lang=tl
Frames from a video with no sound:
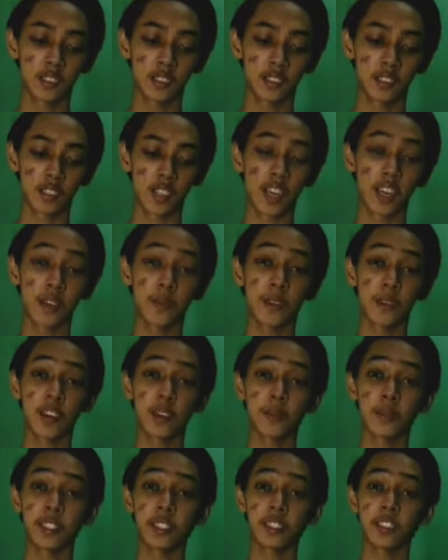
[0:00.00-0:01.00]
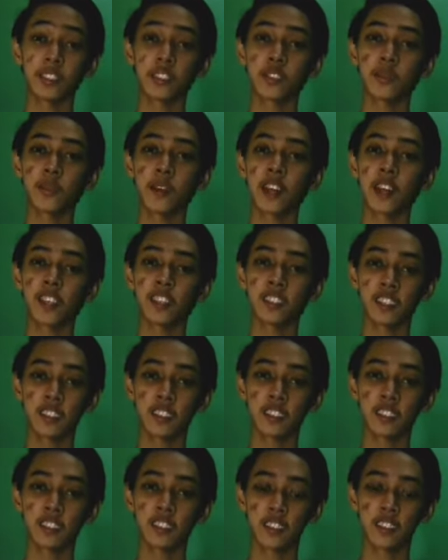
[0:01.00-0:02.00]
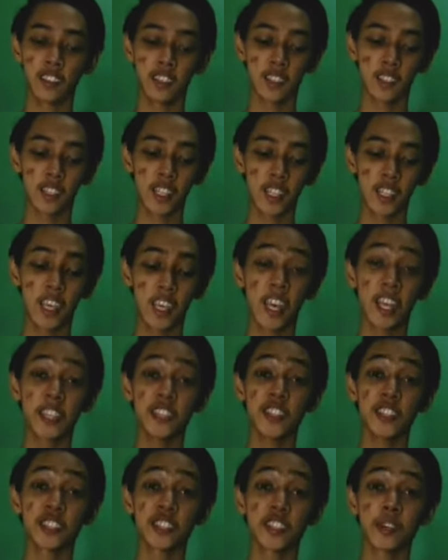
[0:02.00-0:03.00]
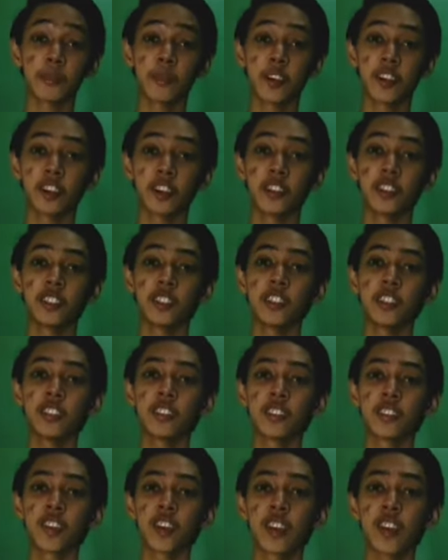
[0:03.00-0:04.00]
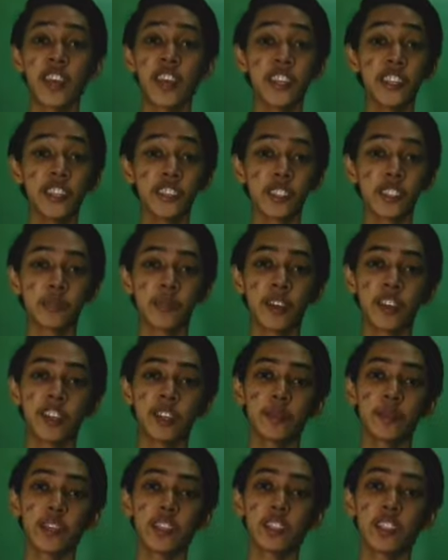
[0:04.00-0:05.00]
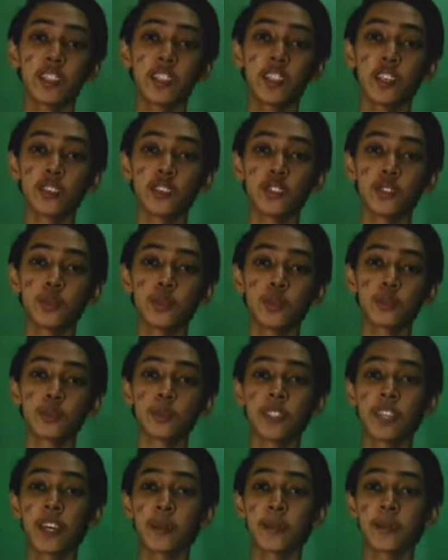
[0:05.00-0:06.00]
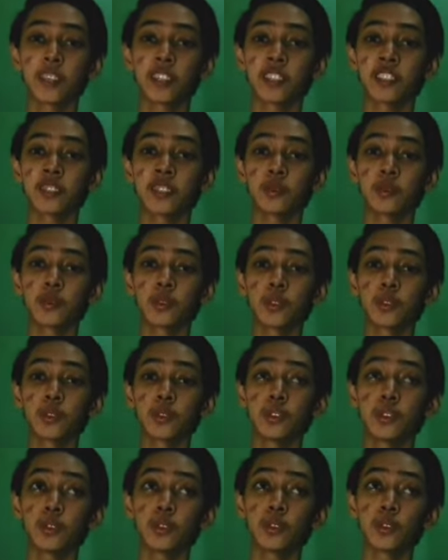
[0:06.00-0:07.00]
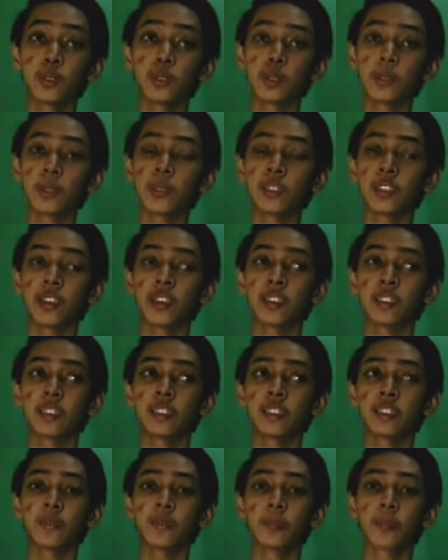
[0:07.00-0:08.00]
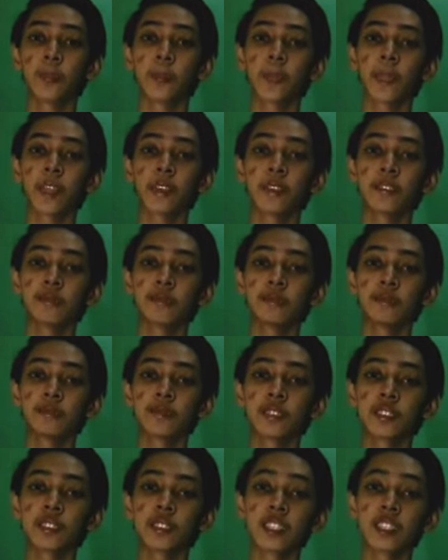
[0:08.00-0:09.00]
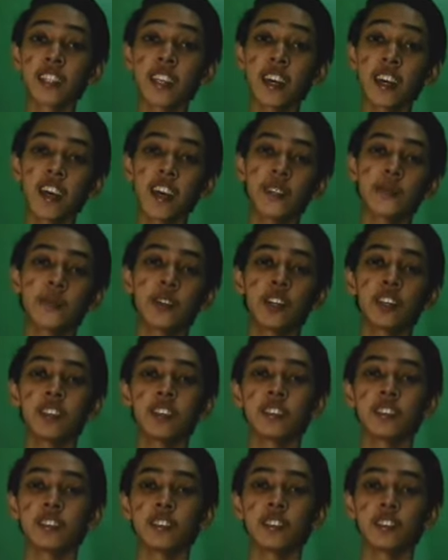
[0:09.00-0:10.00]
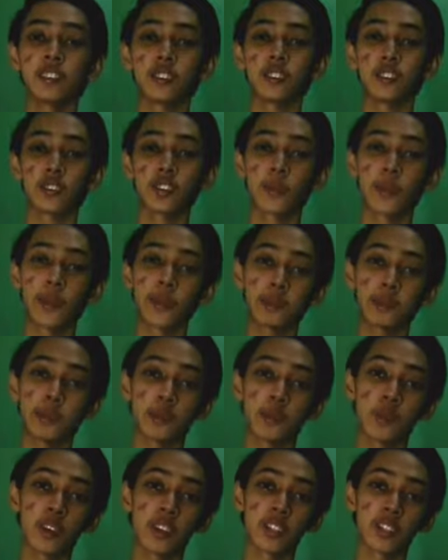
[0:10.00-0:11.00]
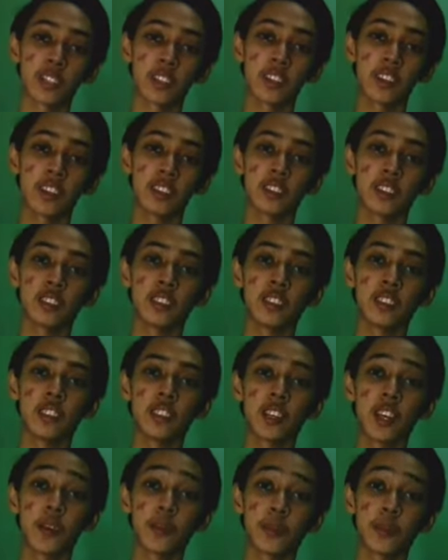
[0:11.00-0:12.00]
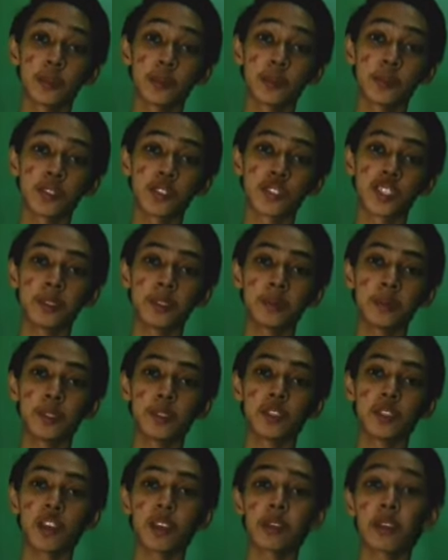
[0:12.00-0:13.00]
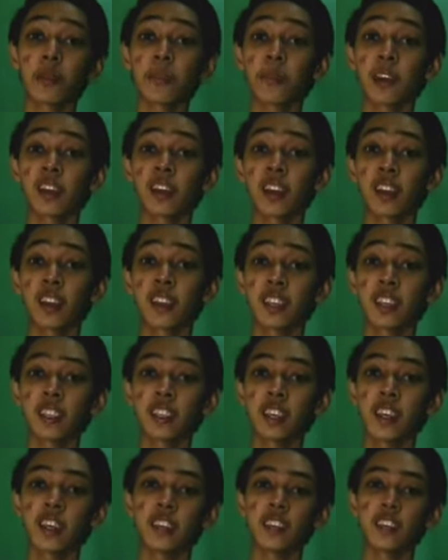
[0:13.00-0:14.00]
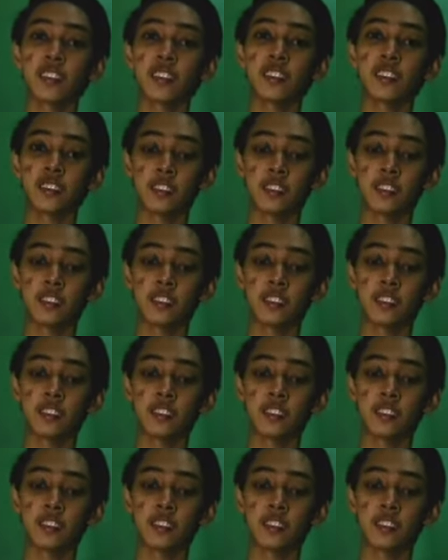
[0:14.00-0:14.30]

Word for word: Sa mga mahilig kumain. Ayan. And then, ASMR. Sa ASMR naman, ito yung pinaparinig mo, yung tunog ng kinakain mo, ayan. So, kapag bubukas ka ng, kapag bubuksan mo, kaya kapag kakagat ka, ayan.